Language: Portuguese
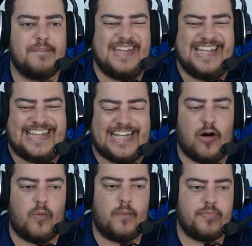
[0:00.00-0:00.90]

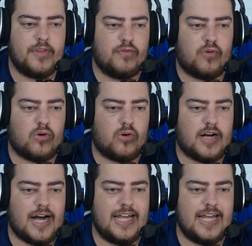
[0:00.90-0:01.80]
Então, eu vou
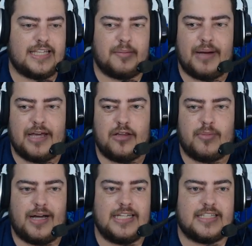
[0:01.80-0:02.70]
colocar ele também
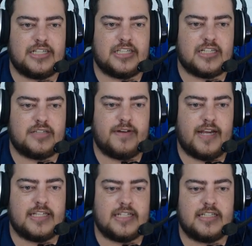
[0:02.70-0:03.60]
numa lista de
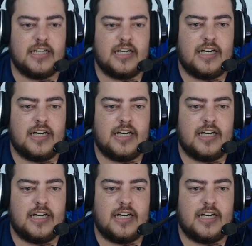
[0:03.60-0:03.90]
transferências,